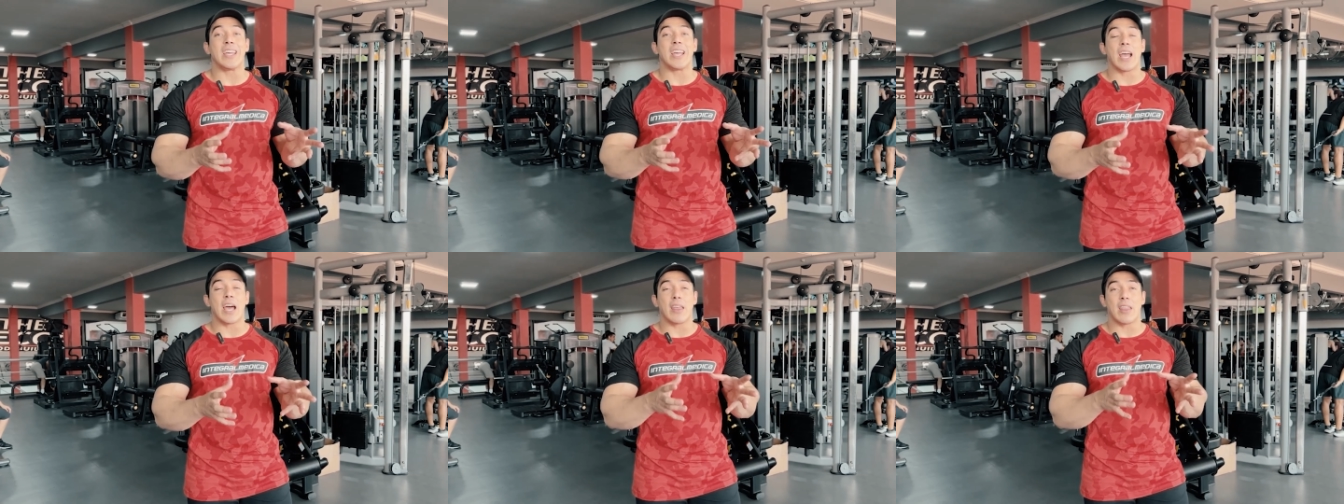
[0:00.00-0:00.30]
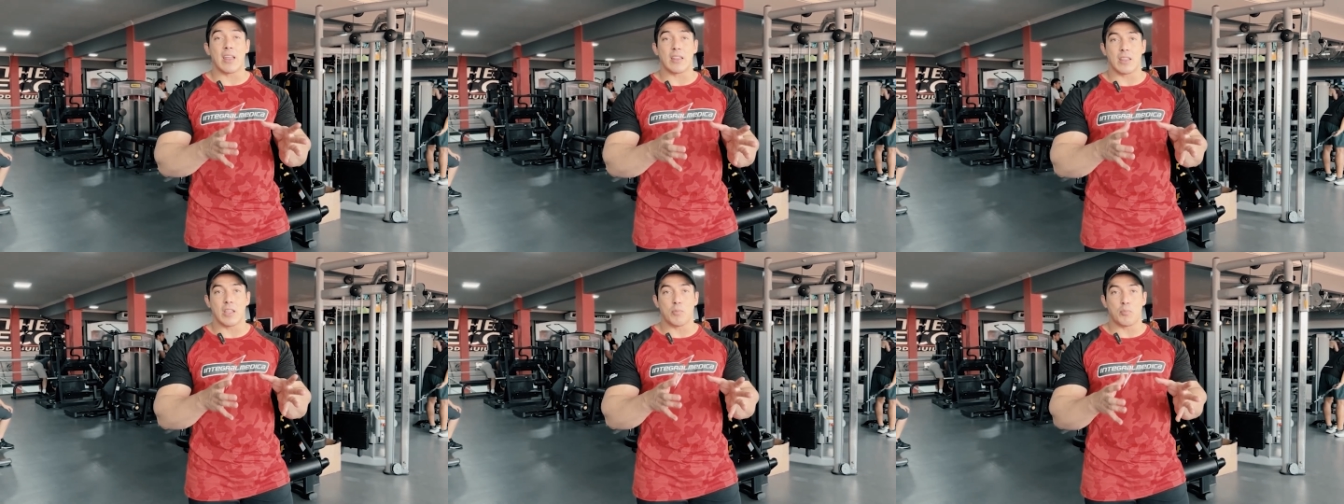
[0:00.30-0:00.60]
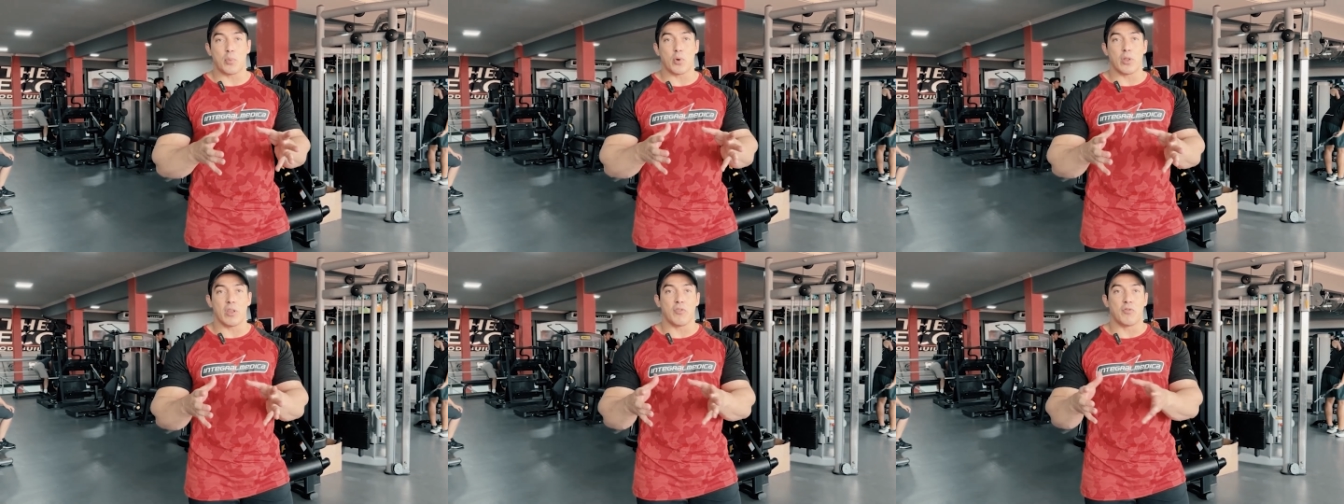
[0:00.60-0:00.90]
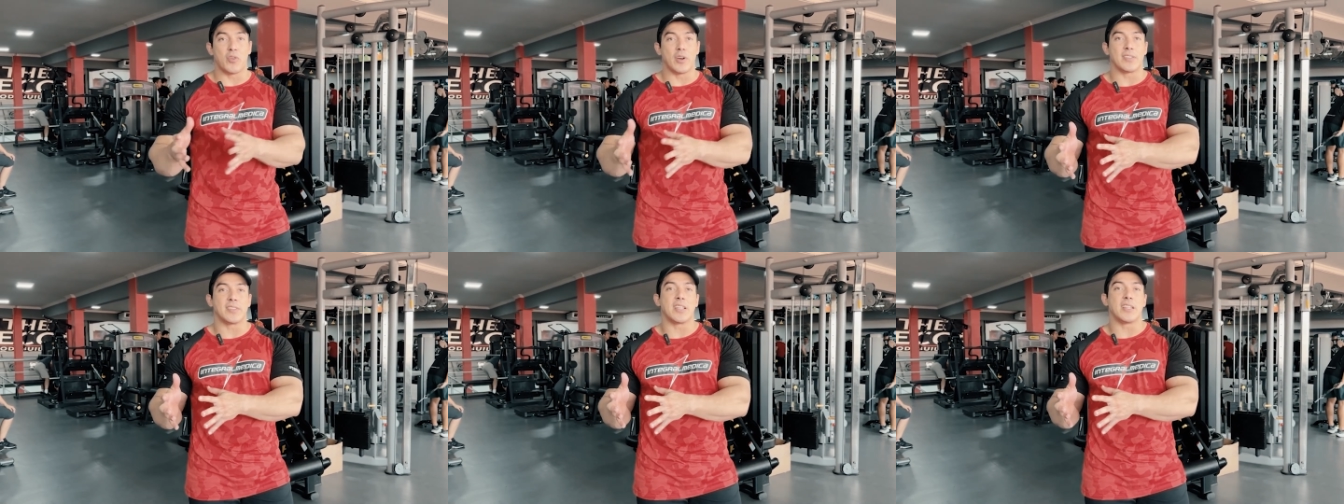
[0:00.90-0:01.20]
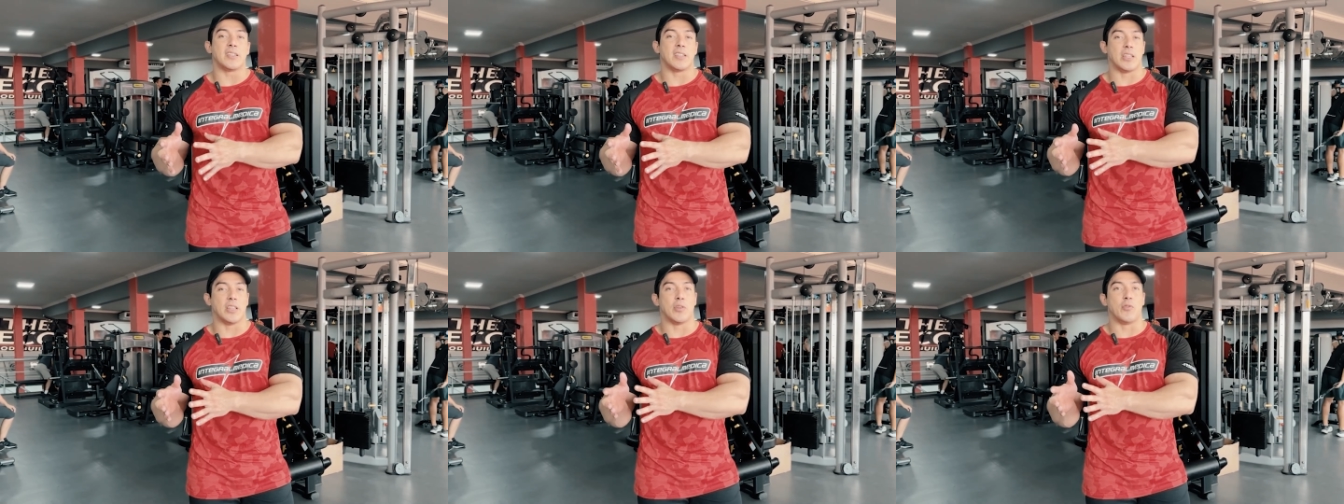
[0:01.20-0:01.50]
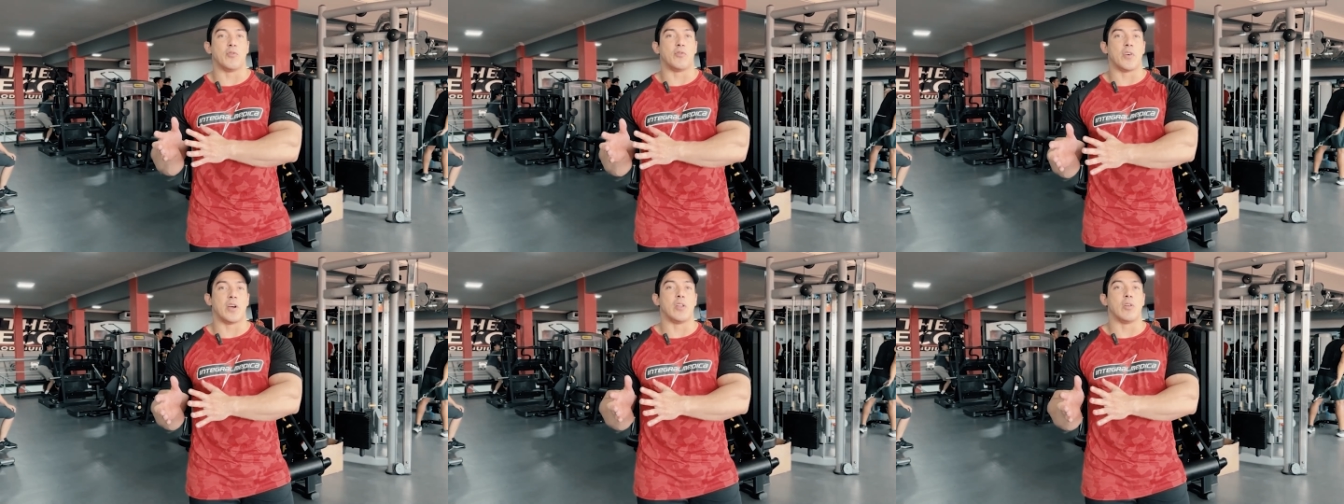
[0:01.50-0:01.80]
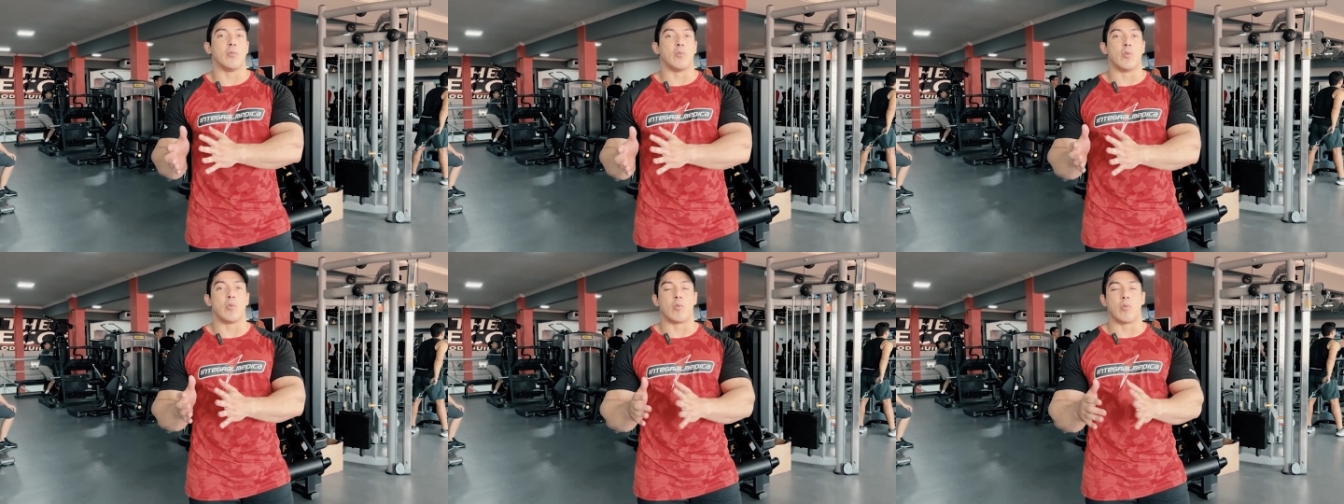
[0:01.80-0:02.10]
y cada tipo de fuerza tiene un
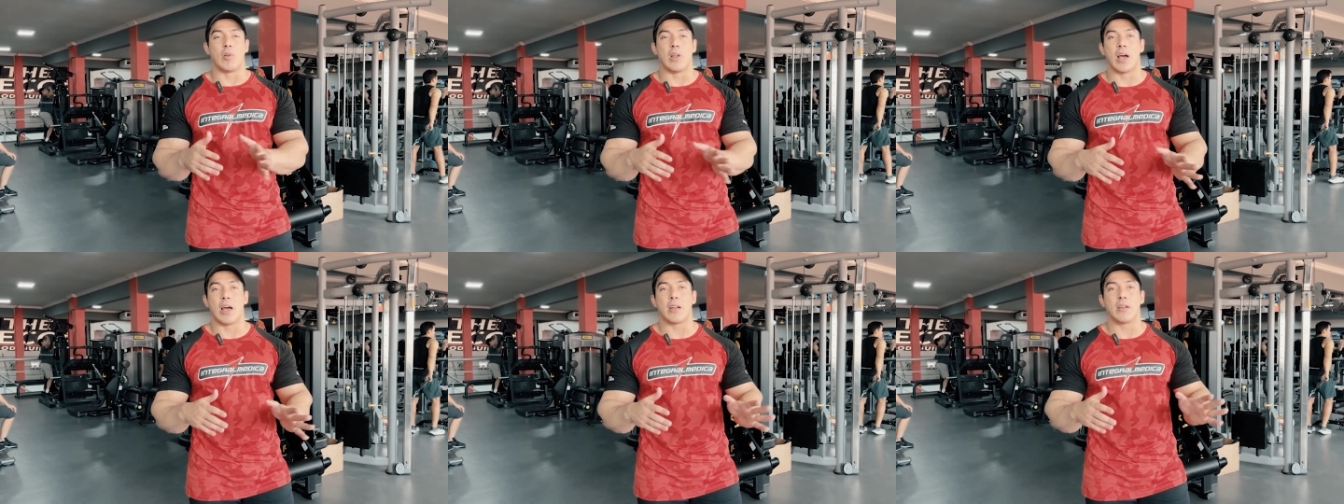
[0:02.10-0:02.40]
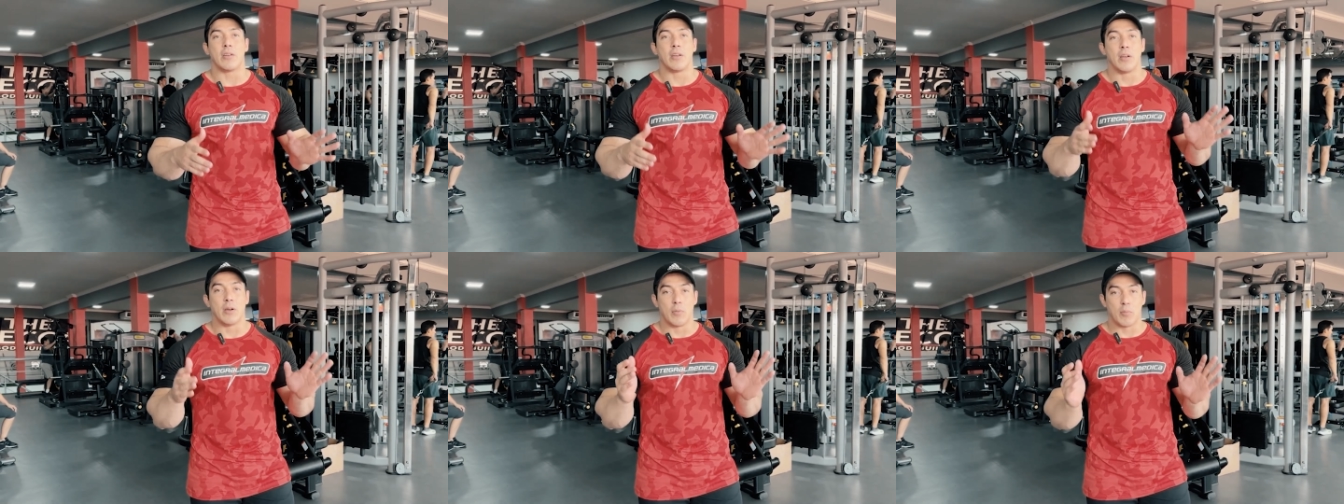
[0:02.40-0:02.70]
fallo muscular